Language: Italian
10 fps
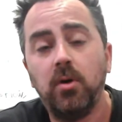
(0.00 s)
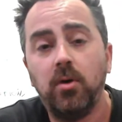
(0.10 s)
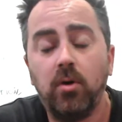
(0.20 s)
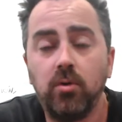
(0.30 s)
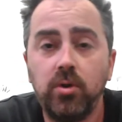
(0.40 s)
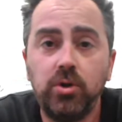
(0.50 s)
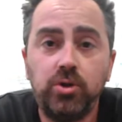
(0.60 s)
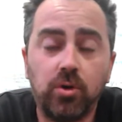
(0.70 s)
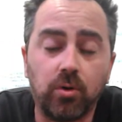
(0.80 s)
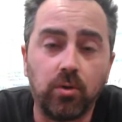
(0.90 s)
ogni
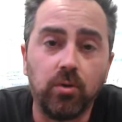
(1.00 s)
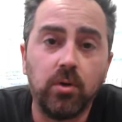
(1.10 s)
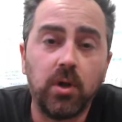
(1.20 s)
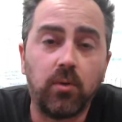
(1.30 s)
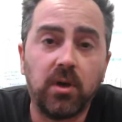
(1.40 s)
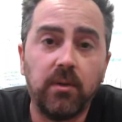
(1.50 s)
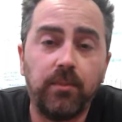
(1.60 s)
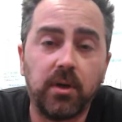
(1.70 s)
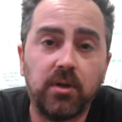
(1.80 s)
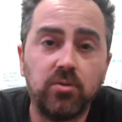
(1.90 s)
giorno da qualche
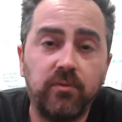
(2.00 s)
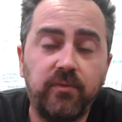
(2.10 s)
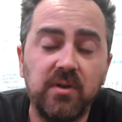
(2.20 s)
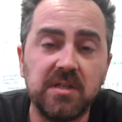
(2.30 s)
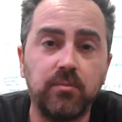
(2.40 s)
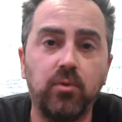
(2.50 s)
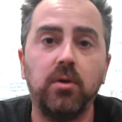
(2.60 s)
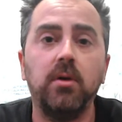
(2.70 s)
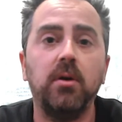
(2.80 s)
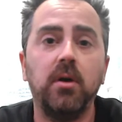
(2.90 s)
parte su Facebook
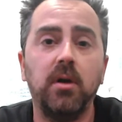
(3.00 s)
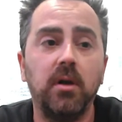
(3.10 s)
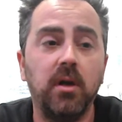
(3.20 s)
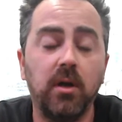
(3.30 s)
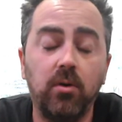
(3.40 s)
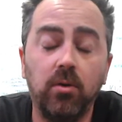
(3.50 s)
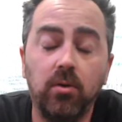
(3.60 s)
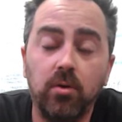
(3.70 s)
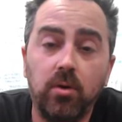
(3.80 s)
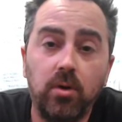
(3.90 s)

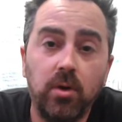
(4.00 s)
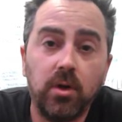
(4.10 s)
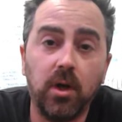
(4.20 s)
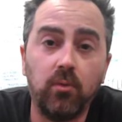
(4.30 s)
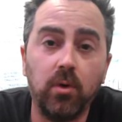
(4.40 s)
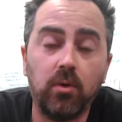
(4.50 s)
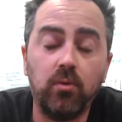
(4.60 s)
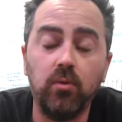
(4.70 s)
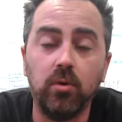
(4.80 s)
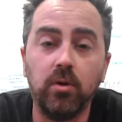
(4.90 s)
leggo che
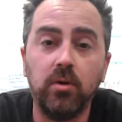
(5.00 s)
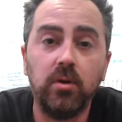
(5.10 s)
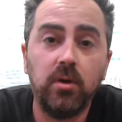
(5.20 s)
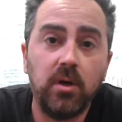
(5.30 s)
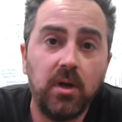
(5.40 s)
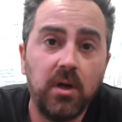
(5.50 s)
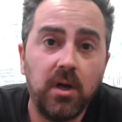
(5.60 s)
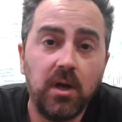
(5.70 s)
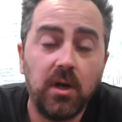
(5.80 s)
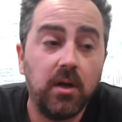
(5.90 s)
qualcuno
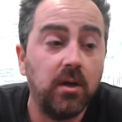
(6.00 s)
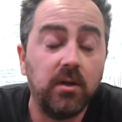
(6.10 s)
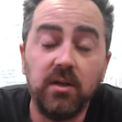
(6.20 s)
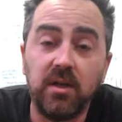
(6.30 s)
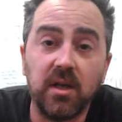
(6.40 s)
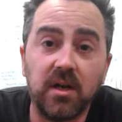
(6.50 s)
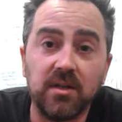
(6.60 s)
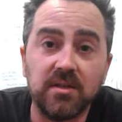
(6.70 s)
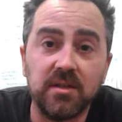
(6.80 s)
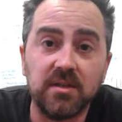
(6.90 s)
dichiara la
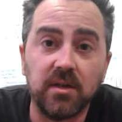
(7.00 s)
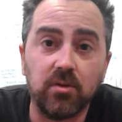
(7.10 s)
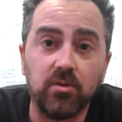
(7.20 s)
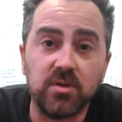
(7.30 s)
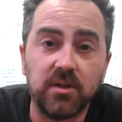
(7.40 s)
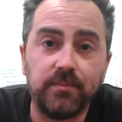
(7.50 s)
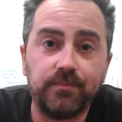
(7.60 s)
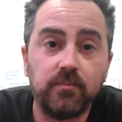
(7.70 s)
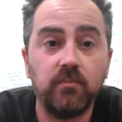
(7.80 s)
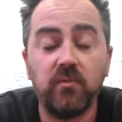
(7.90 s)
stessa cosa.
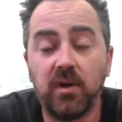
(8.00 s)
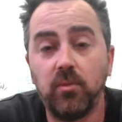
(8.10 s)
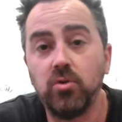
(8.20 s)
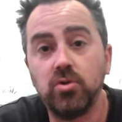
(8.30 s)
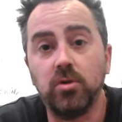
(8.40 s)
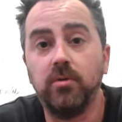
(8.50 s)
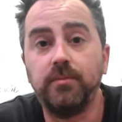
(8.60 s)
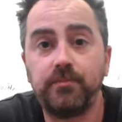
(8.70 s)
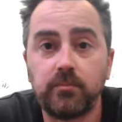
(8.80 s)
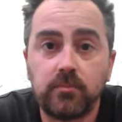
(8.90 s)
Famoso
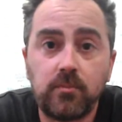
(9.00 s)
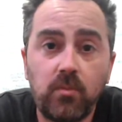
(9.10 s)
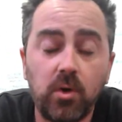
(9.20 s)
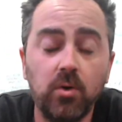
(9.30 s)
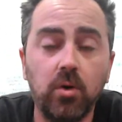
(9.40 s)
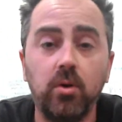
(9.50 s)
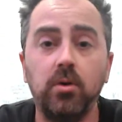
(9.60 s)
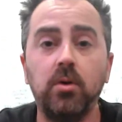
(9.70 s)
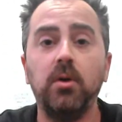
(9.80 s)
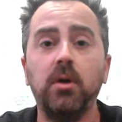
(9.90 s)
o no?
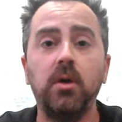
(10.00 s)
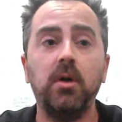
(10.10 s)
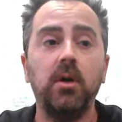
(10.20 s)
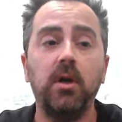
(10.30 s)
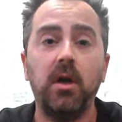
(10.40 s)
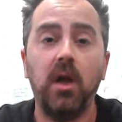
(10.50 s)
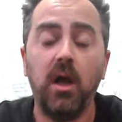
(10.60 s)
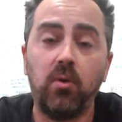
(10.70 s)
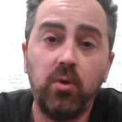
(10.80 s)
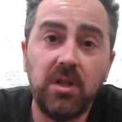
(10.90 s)

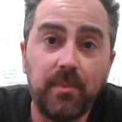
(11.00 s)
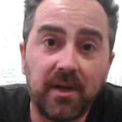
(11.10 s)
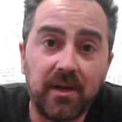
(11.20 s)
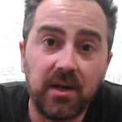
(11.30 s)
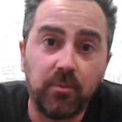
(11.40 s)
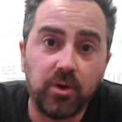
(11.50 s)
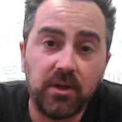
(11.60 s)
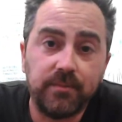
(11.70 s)
E quindi parliamone.